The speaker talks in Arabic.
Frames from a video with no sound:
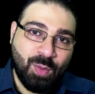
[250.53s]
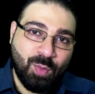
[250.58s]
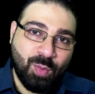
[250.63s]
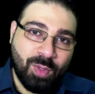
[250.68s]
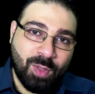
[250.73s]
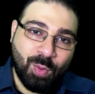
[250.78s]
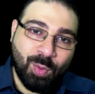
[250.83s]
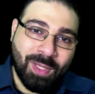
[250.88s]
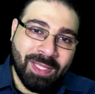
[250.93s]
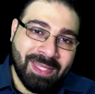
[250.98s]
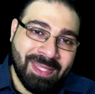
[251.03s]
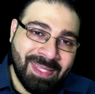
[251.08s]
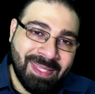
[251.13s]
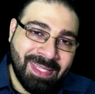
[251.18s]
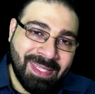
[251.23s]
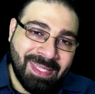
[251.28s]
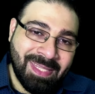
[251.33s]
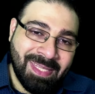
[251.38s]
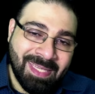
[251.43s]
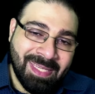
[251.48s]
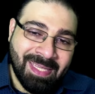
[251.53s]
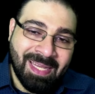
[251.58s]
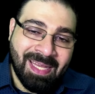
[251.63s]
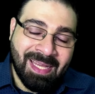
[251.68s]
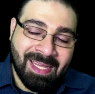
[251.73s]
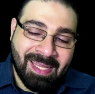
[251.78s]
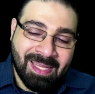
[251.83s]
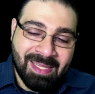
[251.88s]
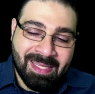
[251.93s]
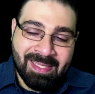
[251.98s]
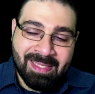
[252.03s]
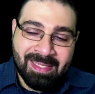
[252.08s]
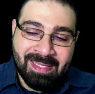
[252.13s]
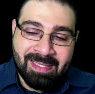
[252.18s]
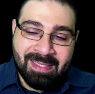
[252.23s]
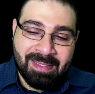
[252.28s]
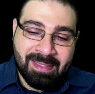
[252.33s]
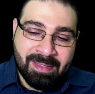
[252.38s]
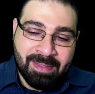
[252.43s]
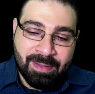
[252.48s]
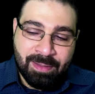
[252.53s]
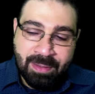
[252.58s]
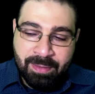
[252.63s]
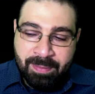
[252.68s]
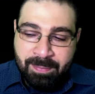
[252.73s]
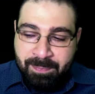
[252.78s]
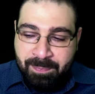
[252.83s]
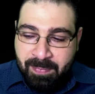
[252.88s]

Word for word: ويؤدي إلى آه،